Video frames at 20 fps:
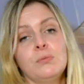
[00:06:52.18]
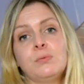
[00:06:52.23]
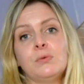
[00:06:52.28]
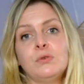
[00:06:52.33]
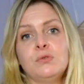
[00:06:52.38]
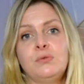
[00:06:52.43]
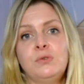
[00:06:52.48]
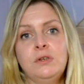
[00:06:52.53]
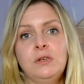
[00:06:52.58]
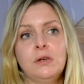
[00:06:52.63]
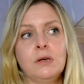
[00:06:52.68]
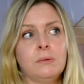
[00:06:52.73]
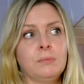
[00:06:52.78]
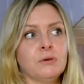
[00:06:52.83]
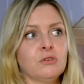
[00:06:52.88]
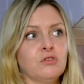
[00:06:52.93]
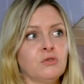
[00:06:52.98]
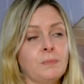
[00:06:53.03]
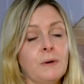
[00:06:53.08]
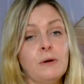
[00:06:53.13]
ce produit, je eh
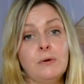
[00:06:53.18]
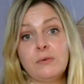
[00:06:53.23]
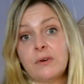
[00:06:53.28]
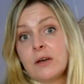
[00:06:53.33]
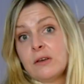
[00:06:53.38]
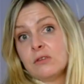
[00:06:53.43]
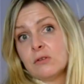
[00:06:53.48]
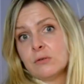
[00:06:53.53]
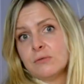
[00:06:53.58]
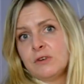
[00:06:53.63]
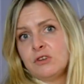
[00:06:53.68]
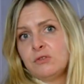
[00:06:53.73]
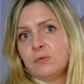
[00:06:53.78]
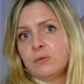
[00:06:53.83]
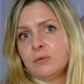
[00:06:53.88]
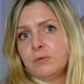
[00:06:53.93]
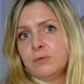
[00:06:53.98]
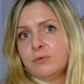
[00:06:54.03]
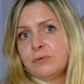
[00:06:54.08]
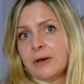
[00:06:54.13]
bien, je vais pas l'ouvrir parce qu'en fait,
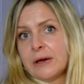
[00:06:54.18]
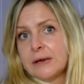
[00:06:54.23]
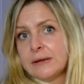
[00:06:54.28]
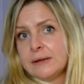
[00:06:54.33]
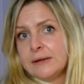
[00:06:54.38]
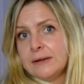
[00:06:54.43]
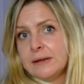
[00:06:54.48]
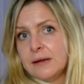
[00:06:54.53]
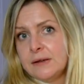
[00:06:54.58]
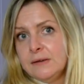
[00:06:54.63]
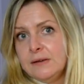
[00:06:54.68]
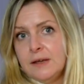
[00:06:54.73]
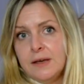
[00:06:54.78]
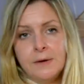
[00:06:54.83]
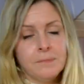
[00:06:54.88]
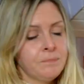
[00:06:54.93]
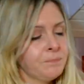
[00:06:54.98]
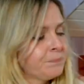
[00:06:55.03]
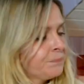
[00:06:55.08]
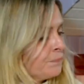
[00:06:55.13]
je vais vous le faire
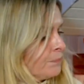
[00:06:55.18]
gagner.